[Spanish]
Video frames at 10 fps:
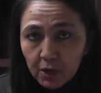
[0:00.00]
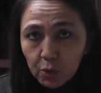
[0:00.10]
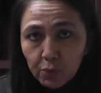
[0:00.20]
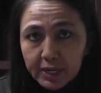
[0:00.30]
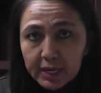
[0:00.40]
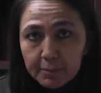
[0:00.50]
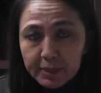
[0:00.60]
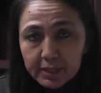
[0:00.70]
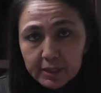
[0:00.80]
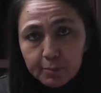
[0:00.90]

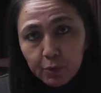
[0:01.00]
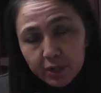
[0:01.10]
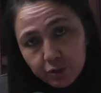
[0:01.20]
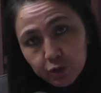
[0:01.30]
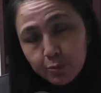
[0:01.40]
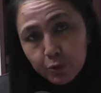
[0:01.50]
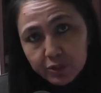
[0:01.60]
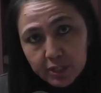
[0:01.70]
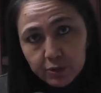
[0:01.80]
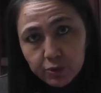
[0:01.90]
Únicamente por estos
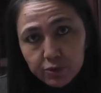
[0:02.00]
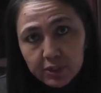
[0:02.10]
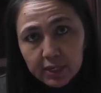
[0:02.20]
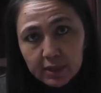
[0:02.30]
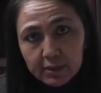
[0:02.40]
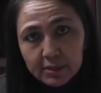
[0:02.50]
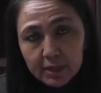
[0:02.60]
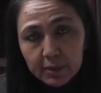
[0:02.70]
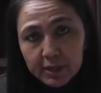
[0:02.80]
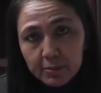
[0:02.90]
procesos que
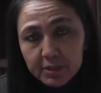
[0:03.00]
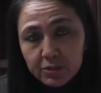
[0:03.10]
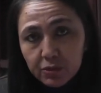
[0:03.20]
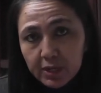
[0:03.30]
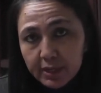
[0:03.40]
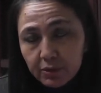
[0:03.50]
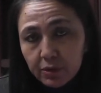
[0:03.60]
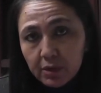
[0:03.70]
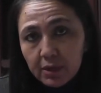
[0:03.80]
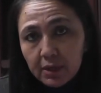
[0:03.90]
se vienen mencionando